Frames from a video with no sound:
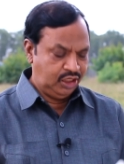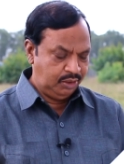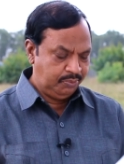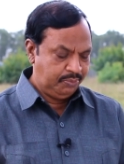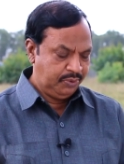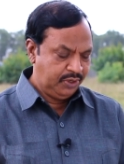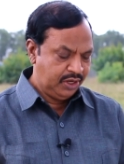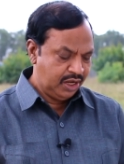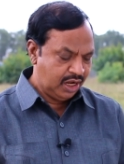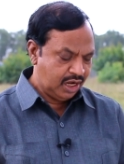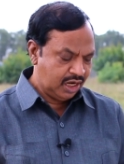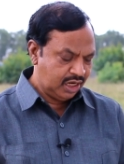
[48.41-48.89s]

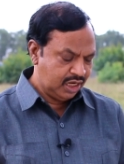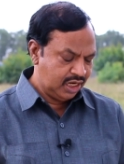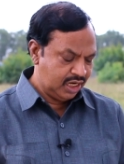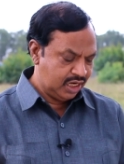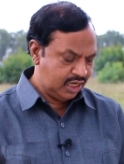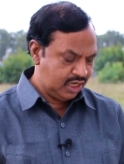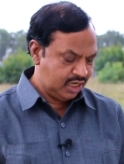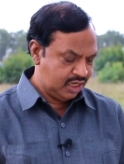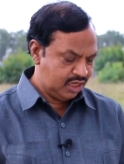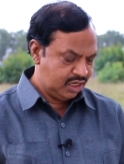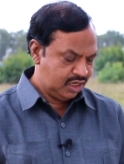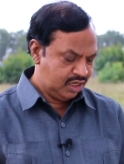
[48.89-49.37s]
இப்படியாக
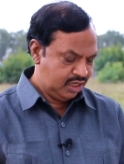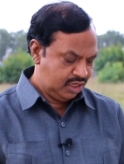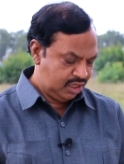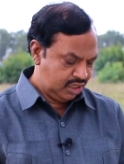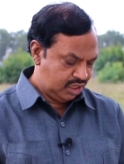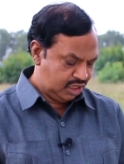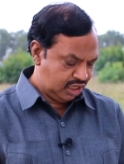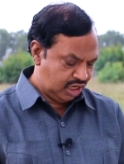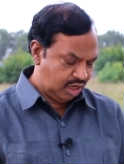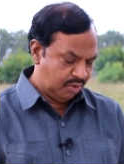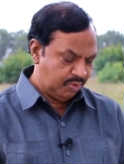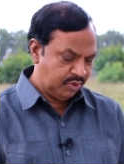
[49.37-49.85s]

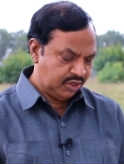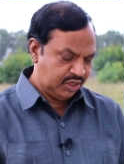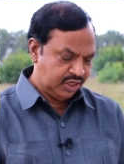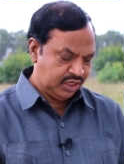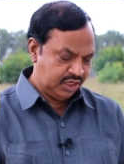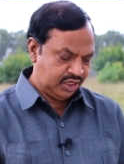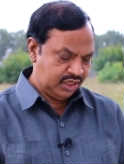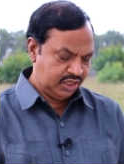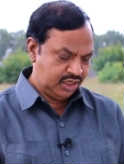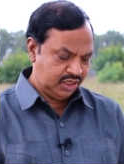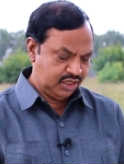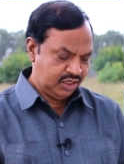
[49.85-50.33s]

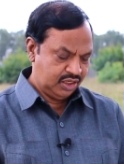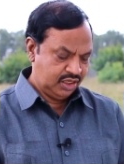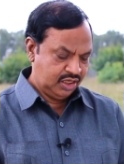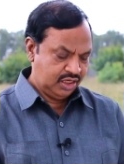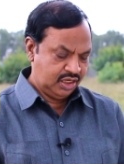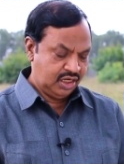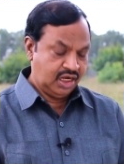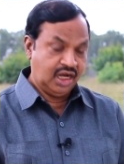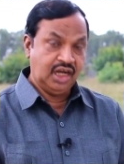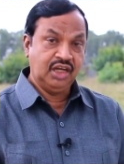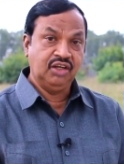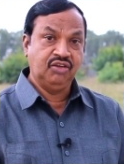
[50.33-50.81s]
நமக்கு
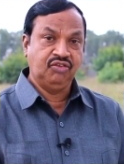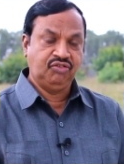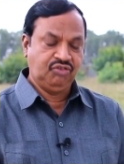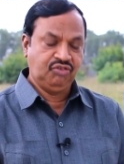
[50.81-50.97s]
அது